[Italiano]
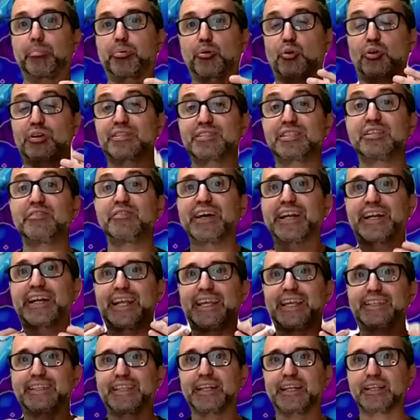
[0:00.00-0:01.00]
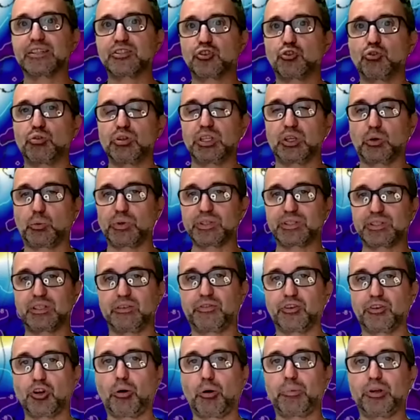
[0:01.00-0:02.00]
progressiva reiterazione di questi
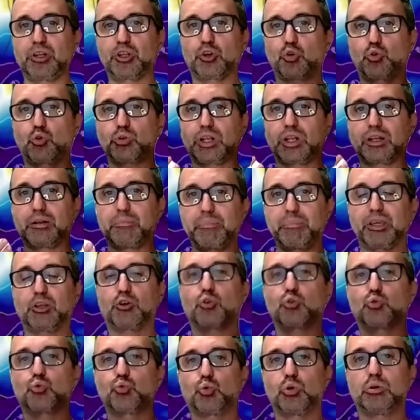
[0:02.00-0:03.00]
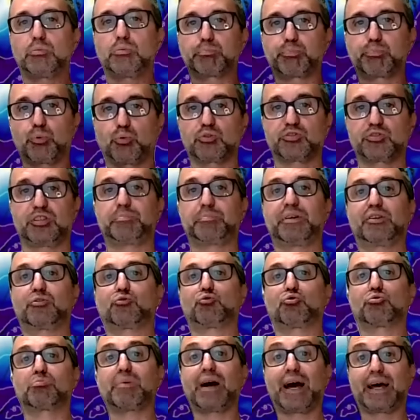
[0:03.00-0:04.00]
fenomeni con almeno due impulsi
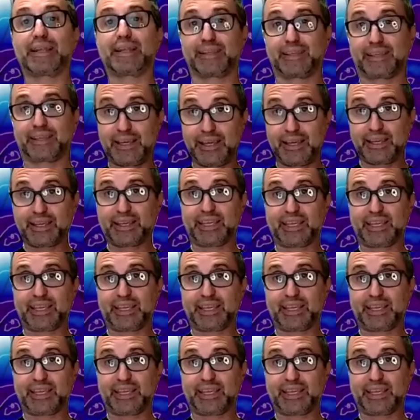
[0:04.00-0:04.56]
perturbati